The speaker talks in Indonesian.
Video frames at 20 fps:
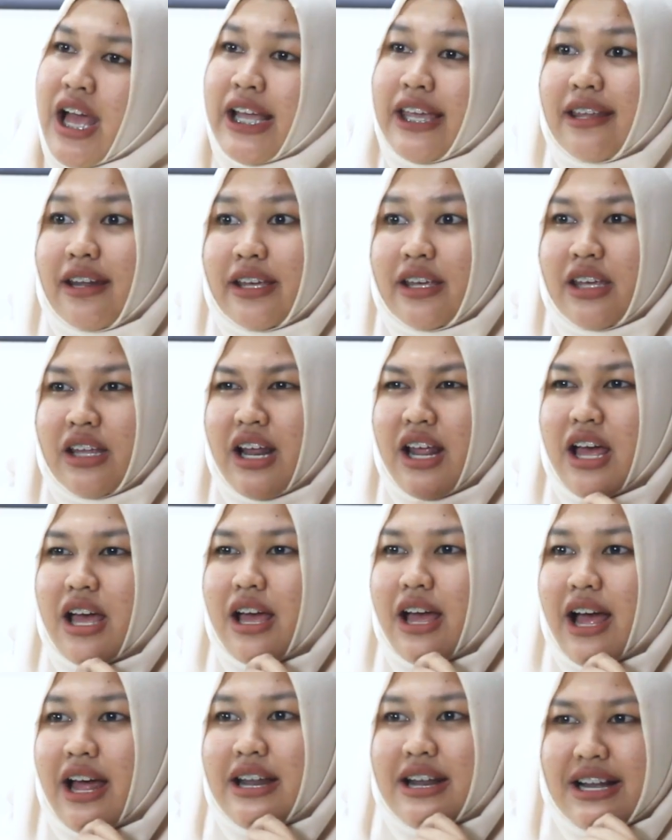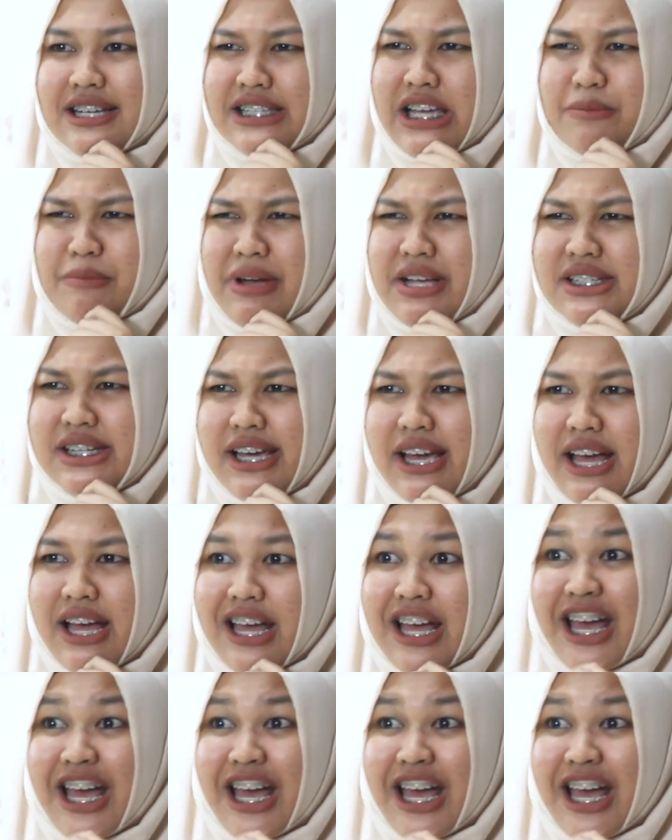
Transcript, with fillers: Kira-kira ada rasa apa aja ya?